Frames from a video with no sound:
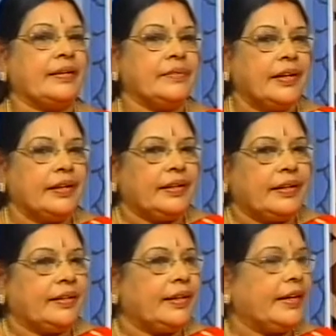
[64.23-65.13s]
பண்ணுறாங்க
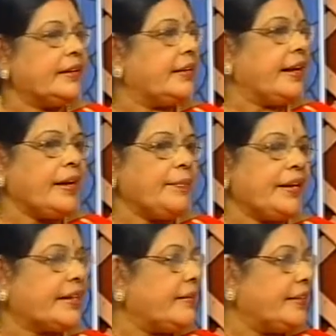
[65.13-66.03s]

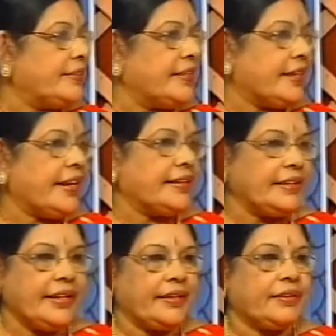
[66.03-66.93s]
எங்கே போயிருந்த அப்படின்னு சொல்லி
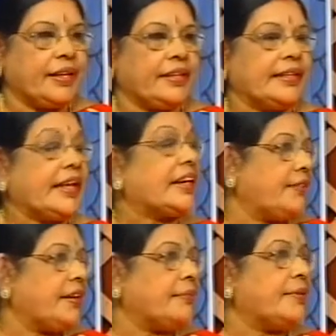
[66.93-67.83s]
கேட்டுட்டு ரெண்டு பேரும் அந்த
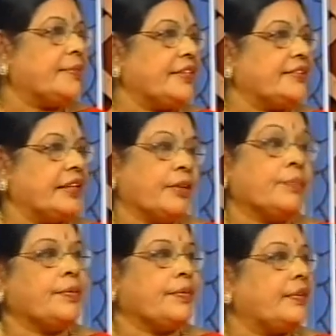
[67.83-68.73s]
தர்க்கவாதம் அப்படின்னு
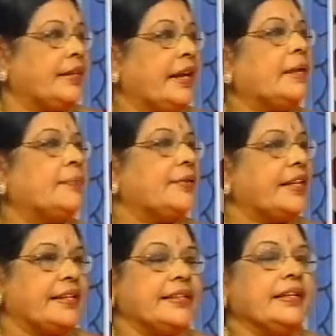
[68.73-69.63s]
சொல்லி ரொம்ப நல்ல
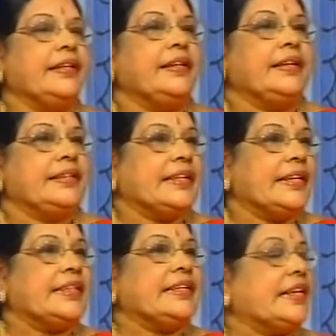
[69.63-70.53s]
பகுதி அது
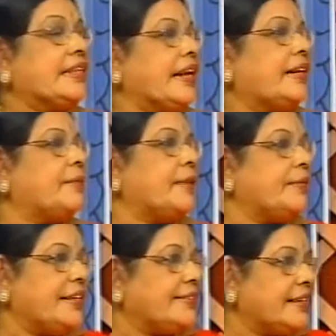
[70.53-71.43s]
சிங்கன் சிங்கி
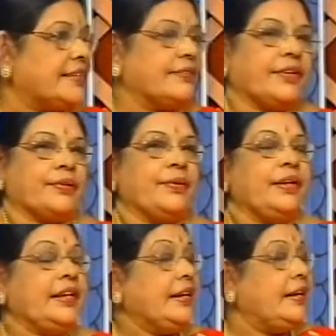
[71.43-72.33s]
தர்க்கம் அப்படின்னு சொல்லி
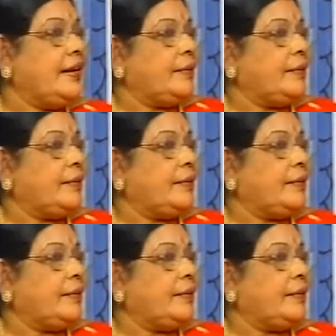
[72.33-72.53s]
வரும்